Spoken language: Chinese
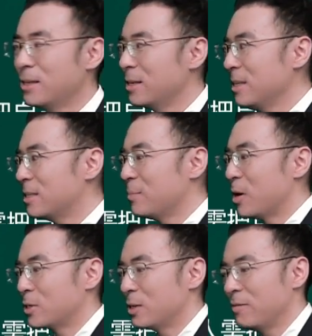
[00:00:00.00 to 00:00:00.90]
那这个意思
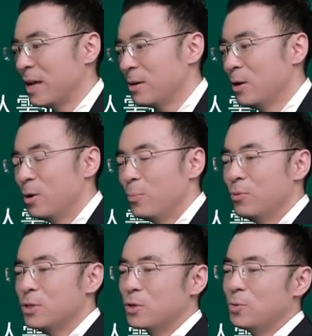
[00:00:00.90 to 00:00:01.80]
表示，各位
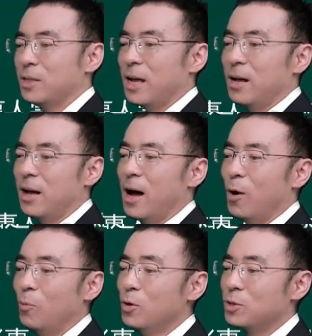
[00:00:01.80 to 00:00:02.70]
不是说的
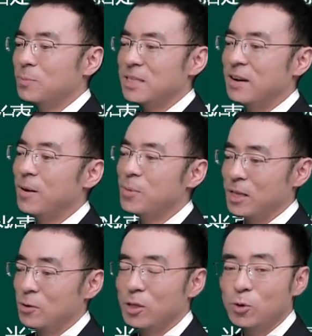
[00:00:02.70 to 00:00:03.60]
啊，我有什么想法
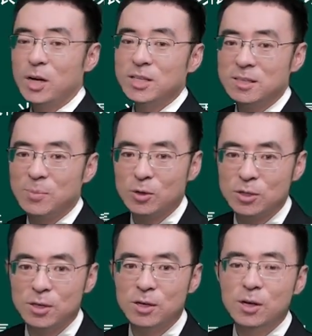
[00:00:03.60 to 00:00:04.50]
表达出来都要意思表
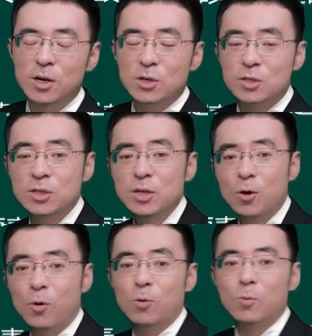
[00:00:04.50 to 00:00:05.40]
示。只
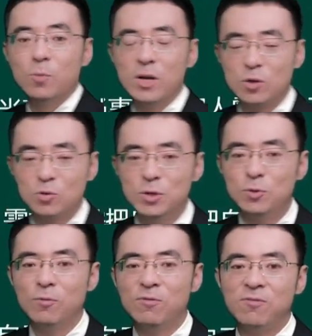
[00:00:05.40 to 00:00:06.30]
有我要追
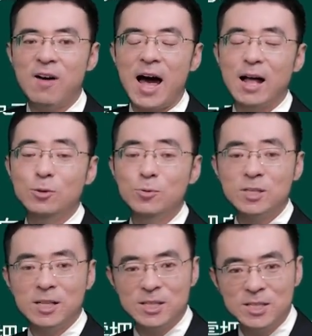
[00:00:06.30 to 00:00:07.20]
求法
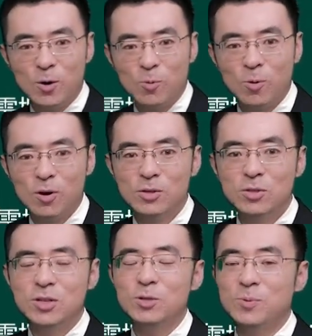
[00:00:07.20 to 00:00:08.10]
律上的效果，
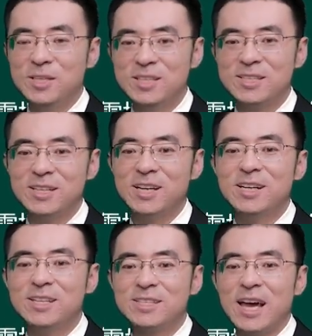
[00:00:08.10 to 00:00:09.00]
这种意
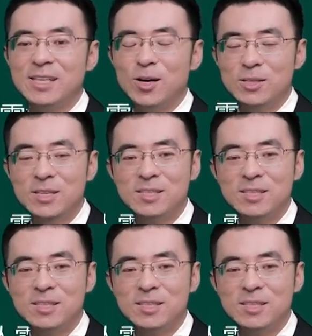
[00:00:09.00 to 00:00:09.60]
思才叫